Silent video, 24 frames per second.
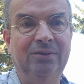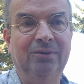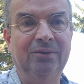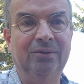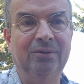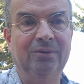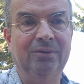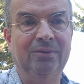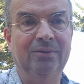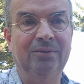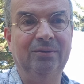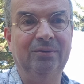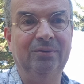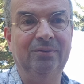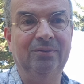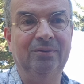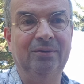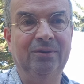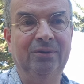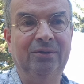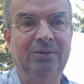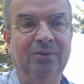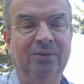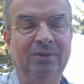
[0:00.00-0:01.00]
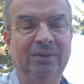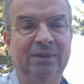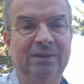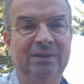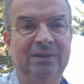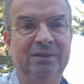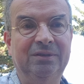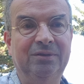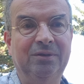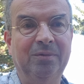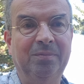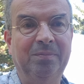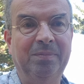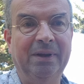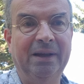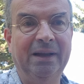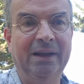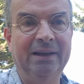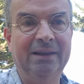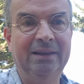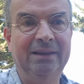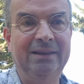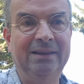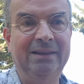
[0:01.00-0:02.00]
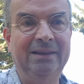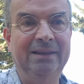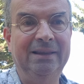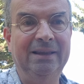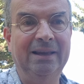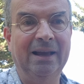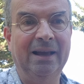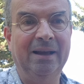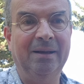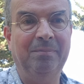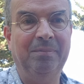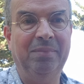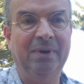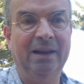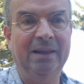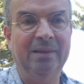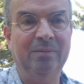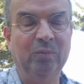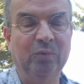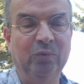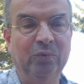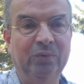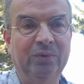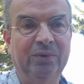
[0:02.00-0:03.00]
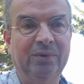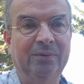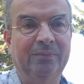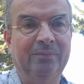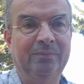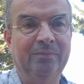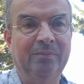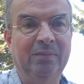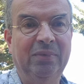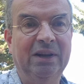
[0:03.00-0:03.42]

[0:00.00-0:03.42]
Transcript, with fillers: que le temps n'existe pas, qu'il y a plein de monde,